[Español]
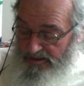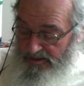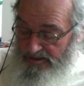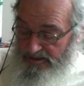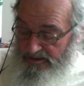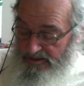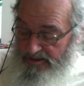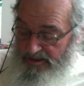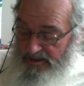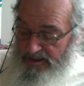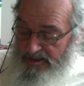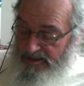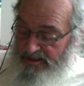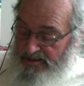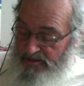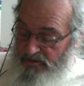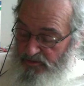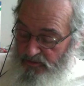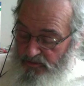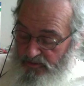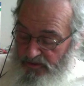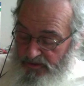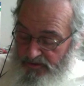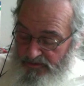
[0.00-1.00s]
10 de
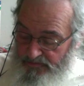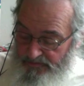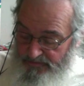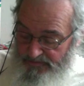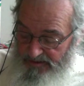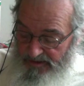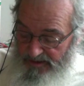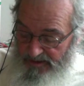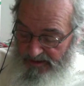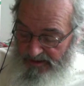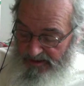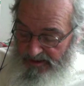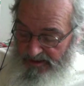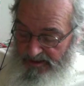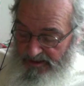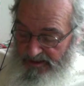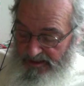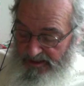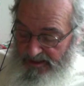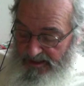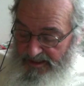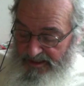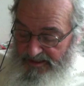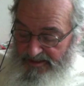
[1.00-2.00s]
junio.
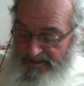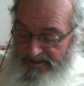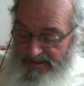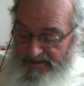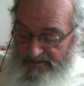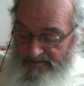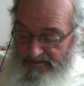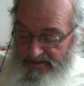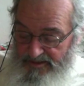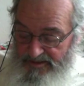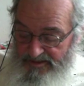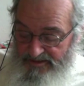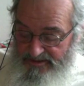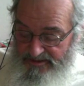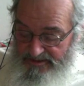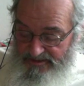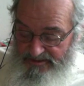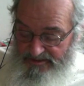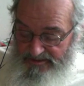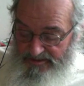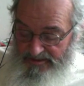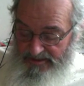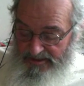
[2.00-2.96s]
Esta vez